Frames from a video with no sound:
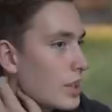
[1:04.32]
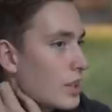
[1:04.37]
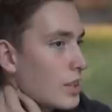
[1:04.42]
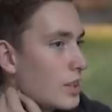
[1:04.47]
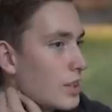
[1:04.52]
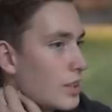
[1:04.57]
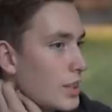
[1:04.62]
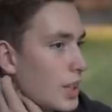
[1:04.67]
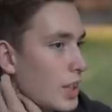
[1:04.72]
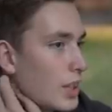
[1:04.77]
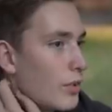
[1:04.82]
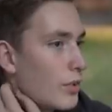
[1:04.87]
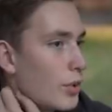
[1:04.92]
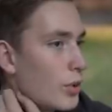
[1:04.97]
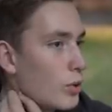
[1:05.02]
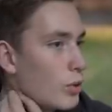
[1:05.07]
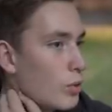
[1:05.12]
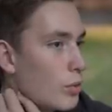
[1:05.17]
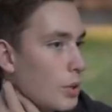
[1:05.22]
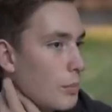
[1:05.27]
А, я
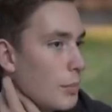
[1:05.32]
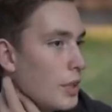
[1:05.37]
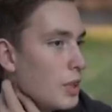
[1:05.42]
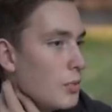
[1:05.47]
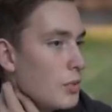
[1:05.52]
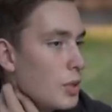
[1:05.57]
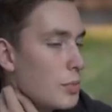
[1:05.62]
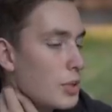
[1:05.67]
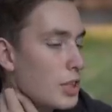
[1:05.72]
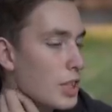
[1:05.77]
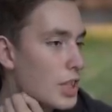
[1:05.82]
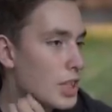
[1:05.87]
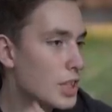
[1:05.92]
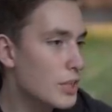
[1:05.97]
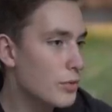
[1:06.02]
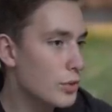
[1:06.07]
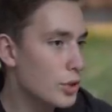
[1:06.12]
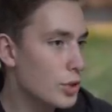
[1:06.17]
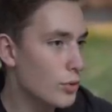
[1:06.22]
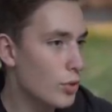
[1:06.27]
говорю, ребята, мне
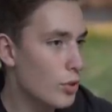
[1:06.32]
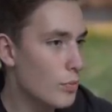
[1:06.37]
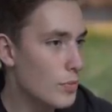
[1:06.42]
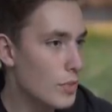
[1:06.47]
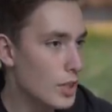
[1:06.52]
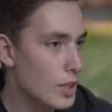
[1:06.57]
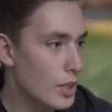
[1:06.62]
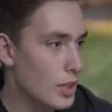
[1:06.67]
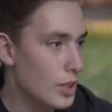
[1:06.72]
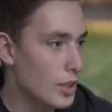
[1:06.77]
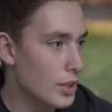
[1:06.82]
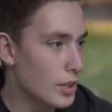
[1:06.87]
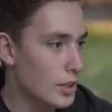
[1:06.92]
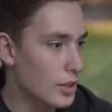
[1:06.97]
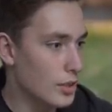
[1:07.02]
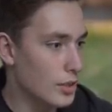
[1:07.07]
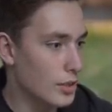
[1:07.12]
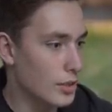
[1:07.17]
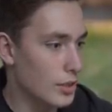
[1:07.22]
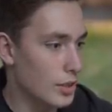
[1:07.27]
15, вы чего?
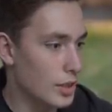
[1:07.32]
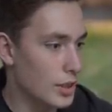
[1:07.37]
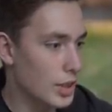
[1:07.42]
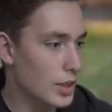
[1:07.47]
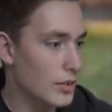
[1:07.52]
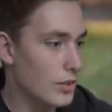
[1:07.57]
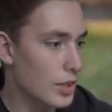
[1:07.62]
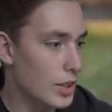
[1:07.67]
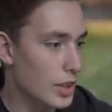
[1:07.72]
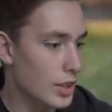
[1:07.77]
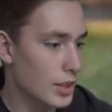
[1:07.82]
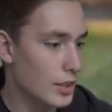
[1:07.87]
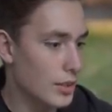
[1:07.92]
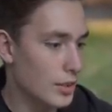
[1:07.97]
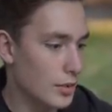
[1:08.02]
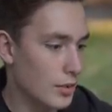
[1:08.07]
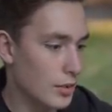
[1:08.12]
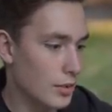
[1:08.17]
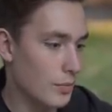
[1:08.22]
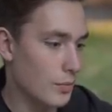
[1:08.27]
Э, они говорят,
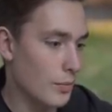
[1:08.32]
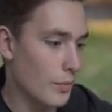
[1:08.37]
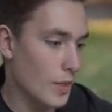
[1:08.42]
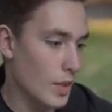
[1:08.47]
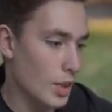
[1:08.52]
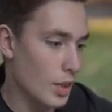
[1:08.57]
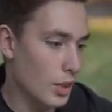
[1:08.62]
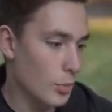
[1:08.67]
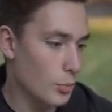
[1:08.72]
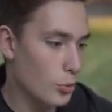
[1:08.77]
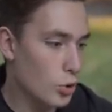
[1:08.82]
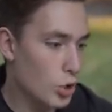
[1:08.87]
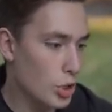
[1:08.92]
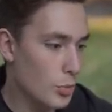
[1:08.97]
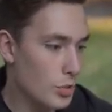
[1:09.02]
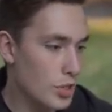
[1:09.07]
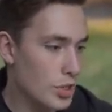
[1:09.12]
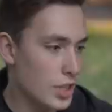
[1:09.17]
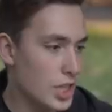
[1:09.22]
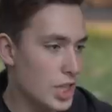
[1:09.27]
«Э, будешь
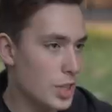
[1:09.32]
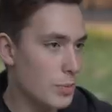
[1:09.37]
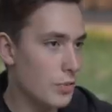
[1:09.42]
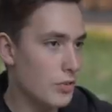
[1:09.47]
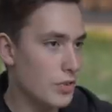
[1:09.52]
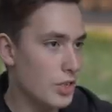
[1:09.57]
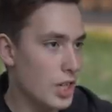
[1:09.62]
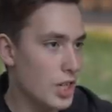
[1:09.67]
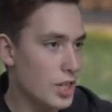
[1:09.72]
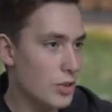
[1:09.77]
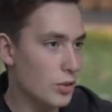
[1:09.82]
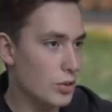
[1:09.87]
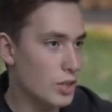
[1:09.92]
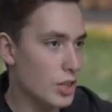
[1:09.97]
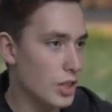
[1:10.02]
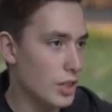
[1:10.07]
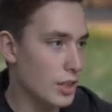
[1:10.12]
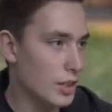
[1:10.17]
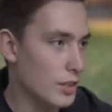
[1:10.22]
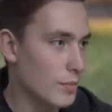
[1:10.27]
объяснять, типа, в отделении сколько
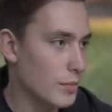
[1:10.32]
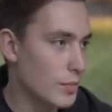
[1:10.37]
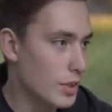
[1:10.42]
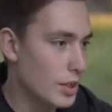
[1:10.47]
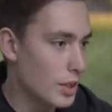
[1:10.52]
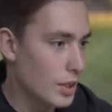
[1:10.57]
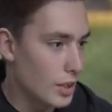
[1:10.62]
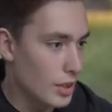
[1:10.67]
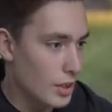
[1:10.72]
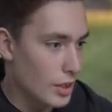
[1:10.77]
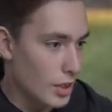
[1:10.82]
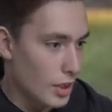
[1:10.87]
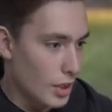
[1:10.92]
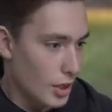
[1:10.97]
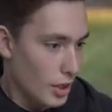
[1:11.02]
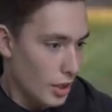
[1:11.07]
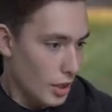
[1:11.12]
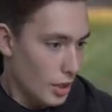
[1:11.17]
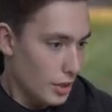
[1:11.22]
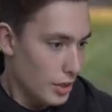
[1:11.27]
тебе лет.
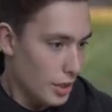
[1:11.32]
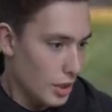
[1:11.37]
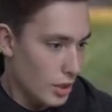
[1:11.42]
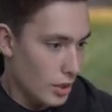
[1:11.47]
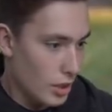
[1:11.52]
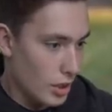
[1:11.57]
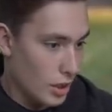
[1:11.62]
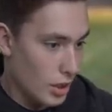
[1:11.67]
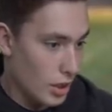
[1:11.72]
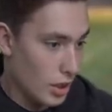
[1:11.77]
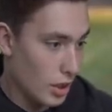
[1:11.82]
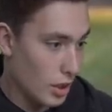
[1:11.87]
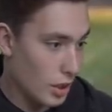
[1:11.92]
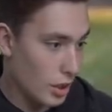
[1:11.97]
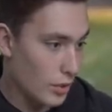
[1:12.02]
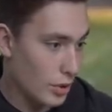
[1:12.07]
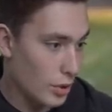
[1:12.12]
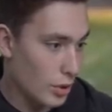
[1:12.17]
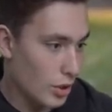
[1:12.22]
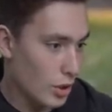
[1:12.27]
Я
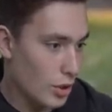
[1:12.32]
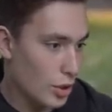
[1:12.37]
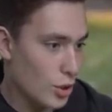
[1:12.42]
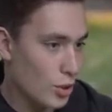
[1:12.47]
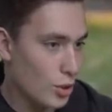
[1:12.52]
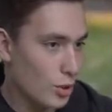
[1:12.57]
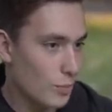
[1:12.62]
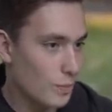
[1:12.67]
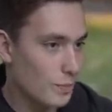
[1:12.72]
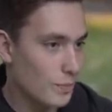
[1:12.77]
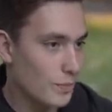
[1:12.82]
говорю, хорошо.